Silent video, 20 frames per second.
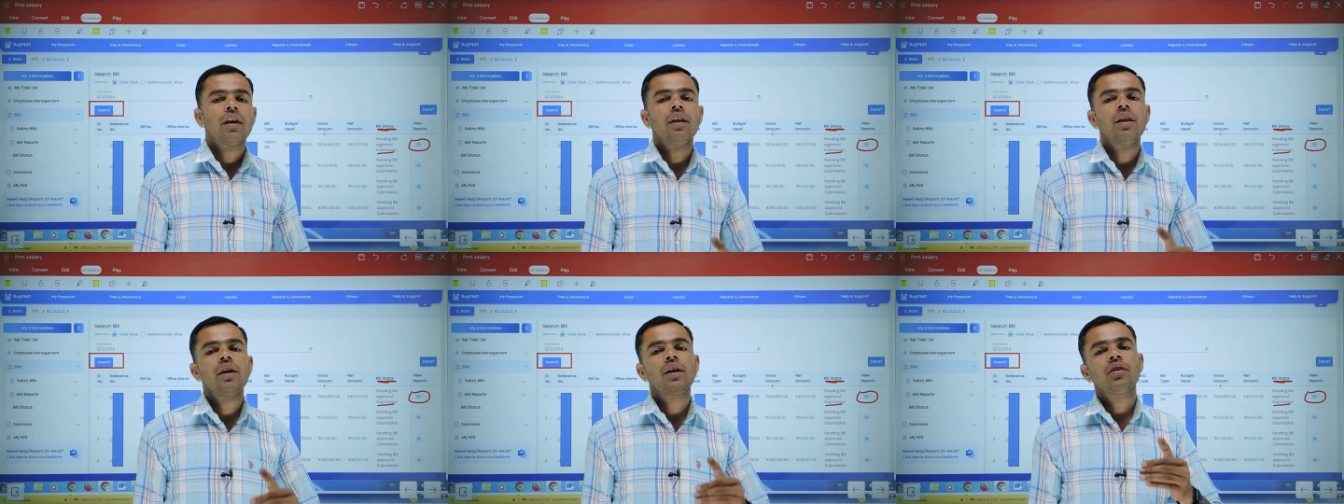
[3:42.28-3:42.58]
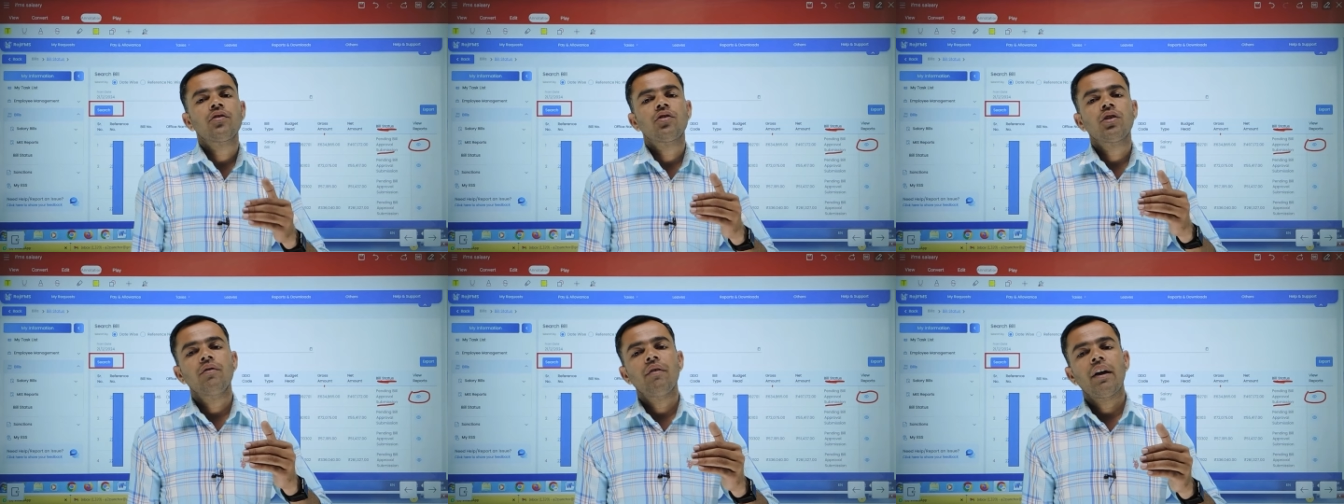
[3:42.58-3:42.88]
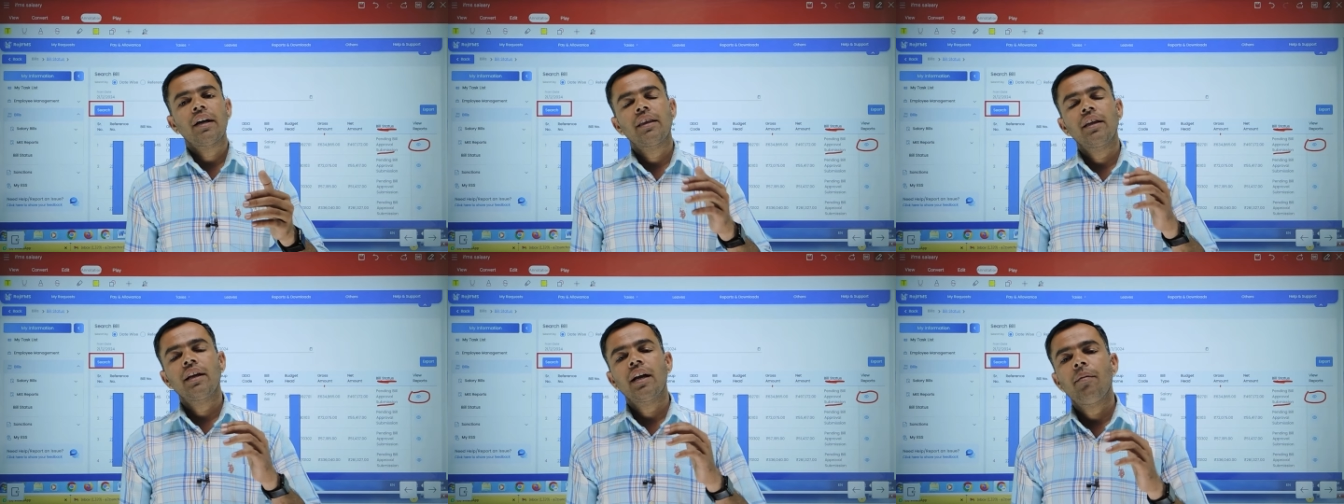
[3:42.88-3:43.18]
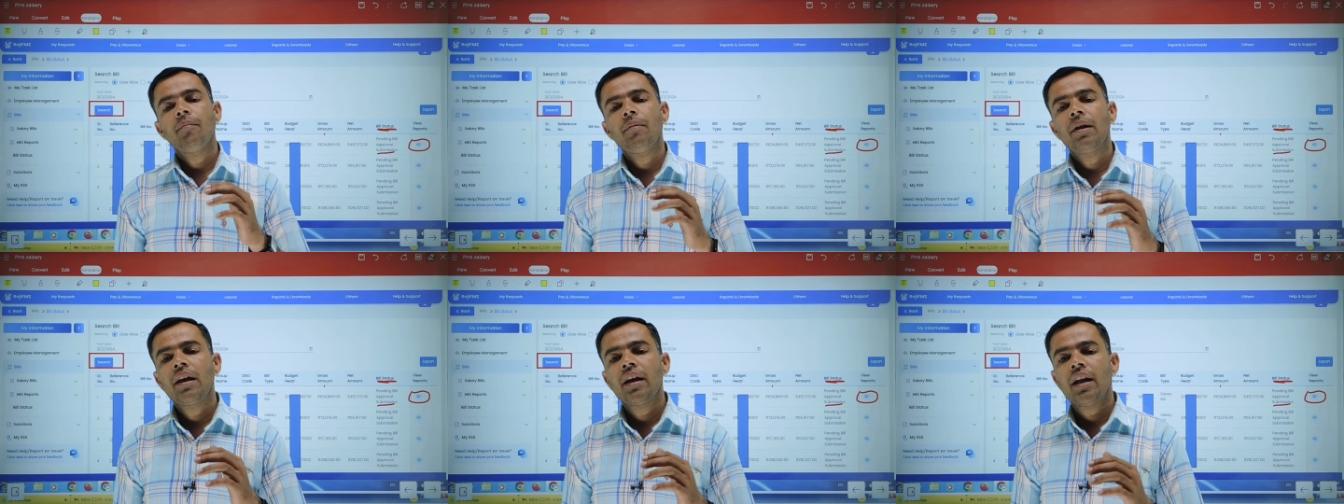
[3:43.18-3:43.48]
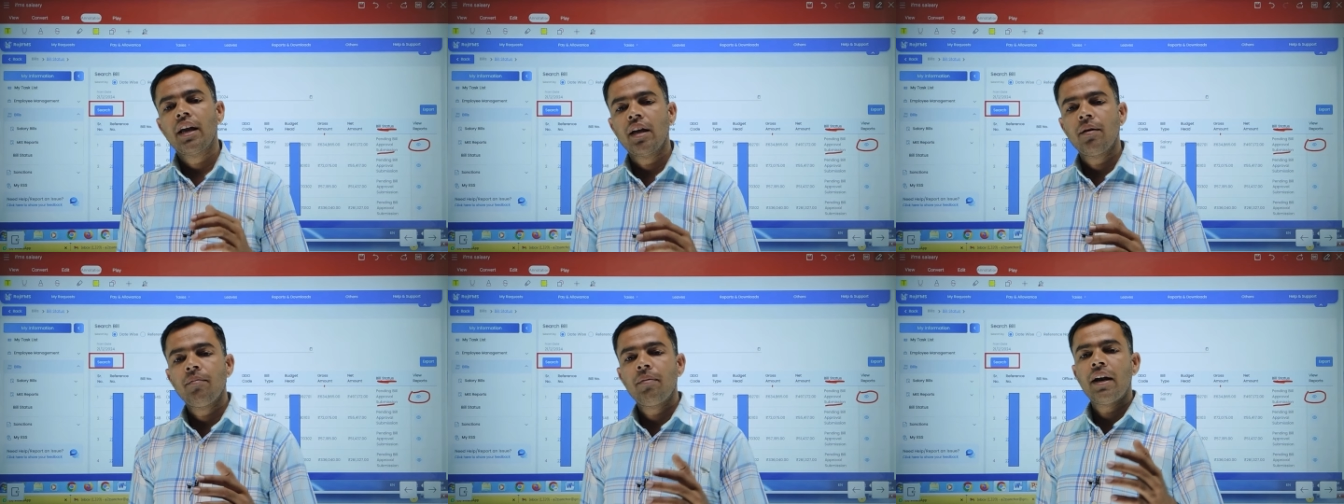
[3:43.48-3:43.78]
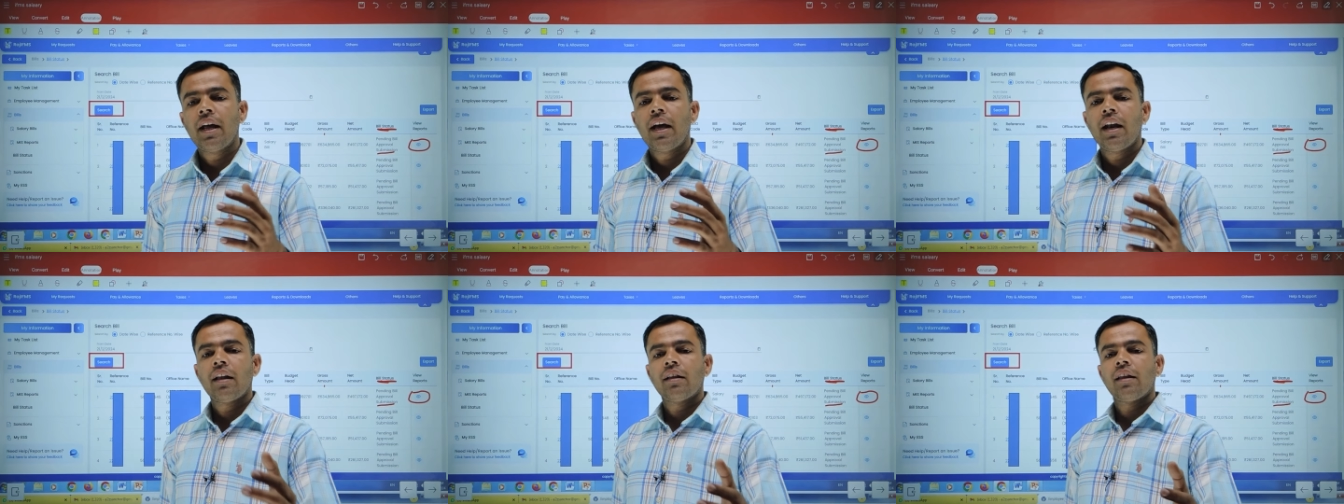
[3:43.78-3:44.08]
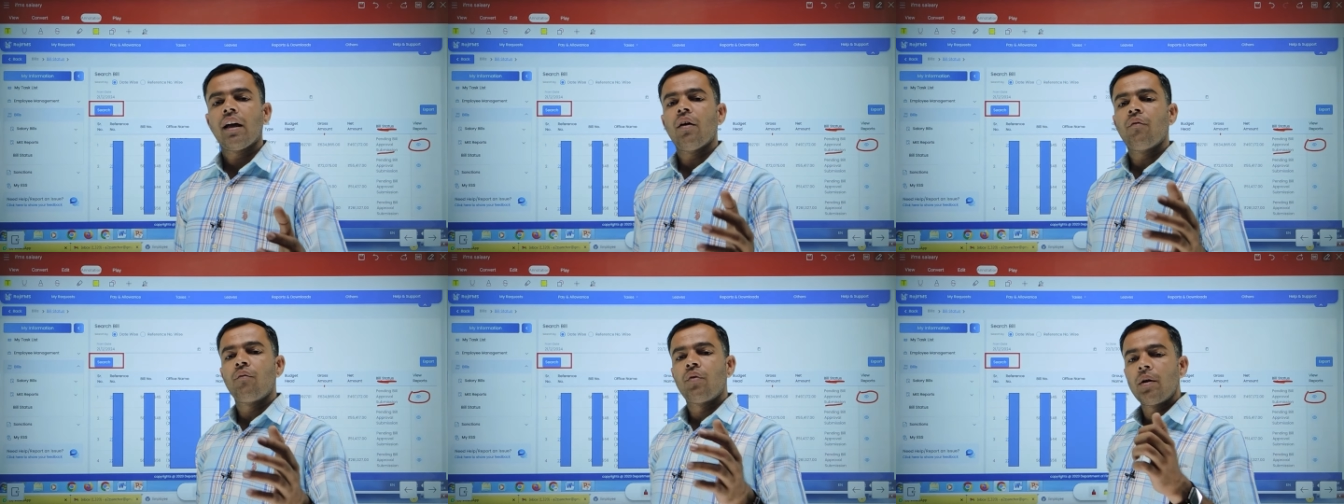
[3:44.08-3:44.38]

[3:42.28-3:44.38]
यदि किसी व्यक्ति का बिल नहीं बनाना था